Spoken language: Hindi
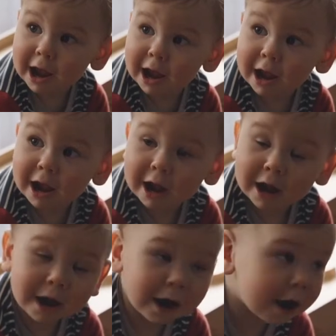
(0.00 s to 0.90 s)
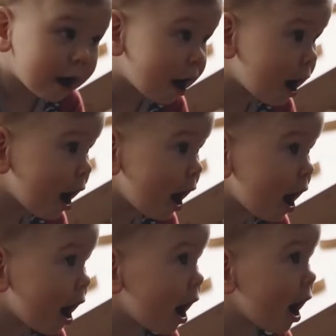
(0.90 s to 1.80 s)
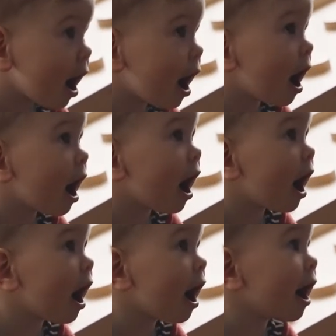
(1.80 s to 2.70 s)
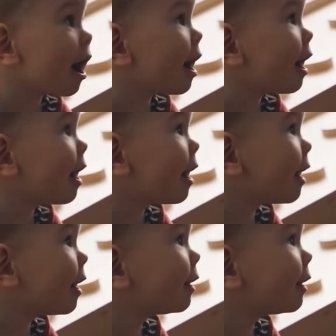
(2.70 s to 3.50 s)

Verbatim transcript: फिर जिस प्रकार से उसको माहौल में रखा जाए